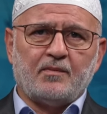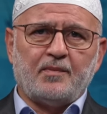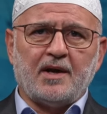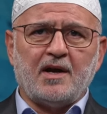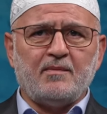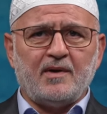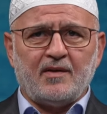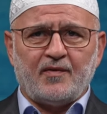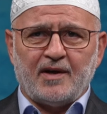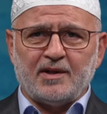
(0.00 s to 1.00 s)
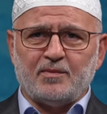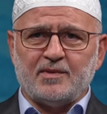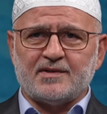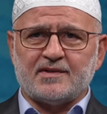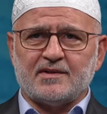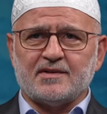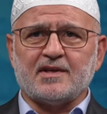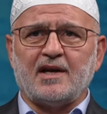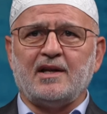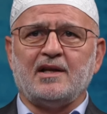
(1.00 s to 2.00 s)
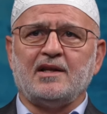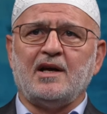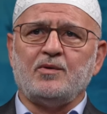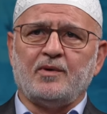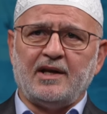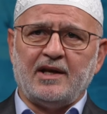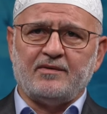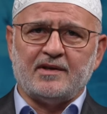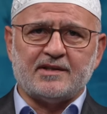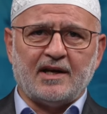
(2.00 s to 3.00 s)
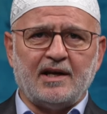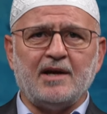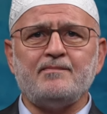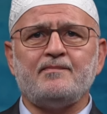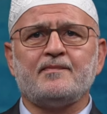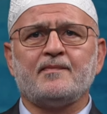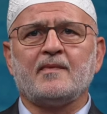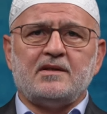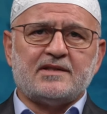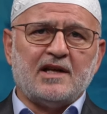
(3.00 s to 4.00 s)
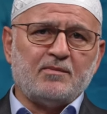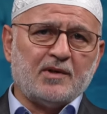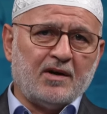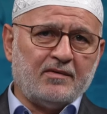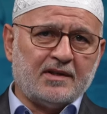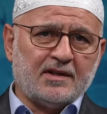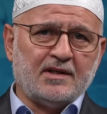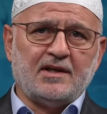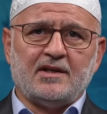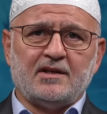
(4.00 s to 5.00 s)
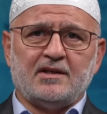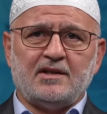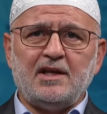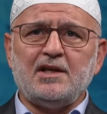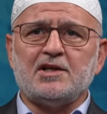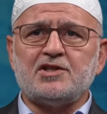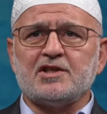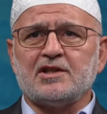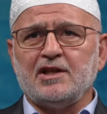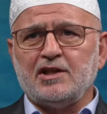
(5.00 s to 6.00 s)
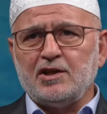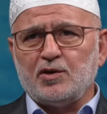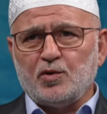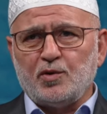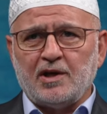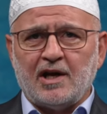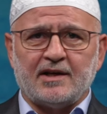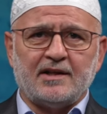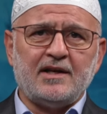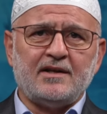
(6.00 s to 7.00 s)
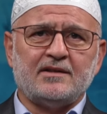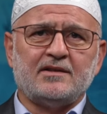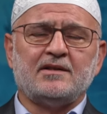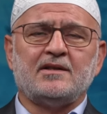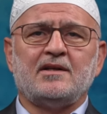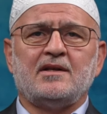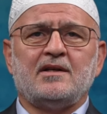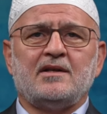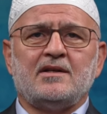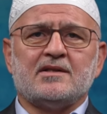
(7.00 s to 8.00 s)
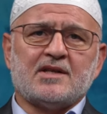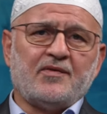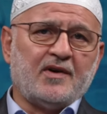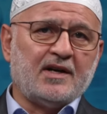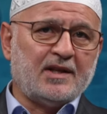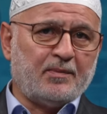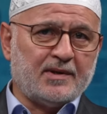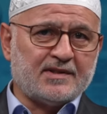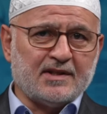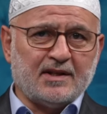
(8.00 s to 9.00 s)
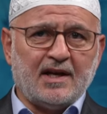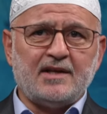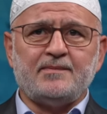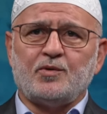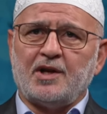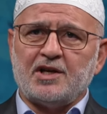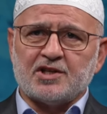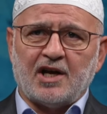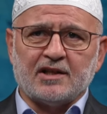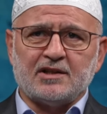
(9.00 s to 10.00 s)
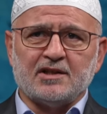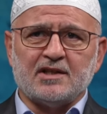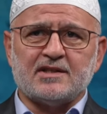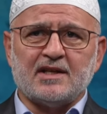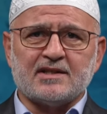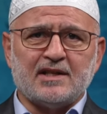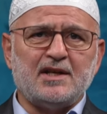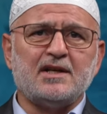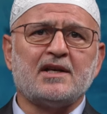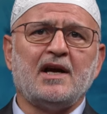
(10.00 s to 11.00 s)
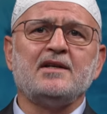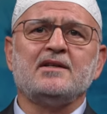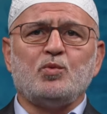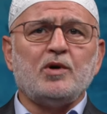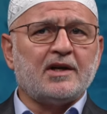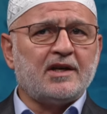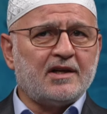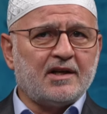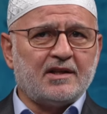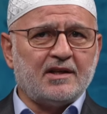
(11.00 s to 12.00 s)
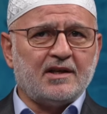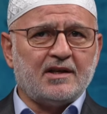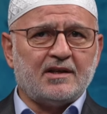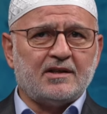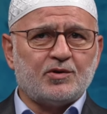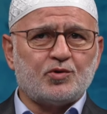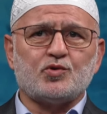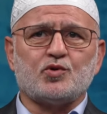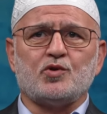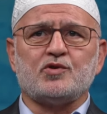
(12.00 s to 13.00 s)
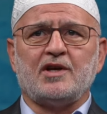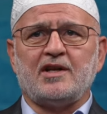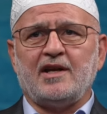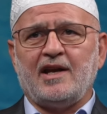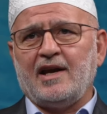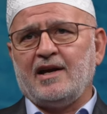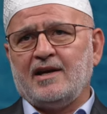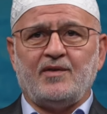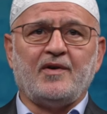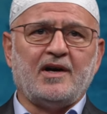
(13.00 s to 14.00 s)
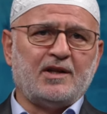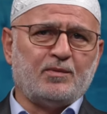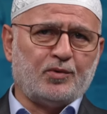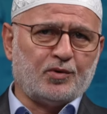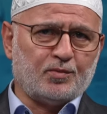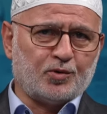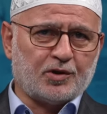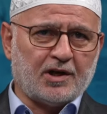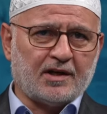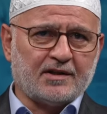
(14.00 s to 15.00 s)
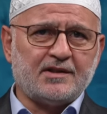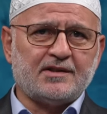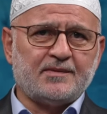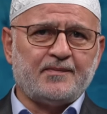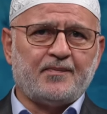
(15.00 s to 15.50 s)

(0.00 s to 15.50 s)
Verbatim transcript: Peygamber Efendimiz sallallahu aleyhi ve sellem İslam davetini ilk açıkladığı günlerde Safa tepesinden Kureyş halkına seslenirken bu hakikati şu sözleriyle ifade buyurmuşlardır.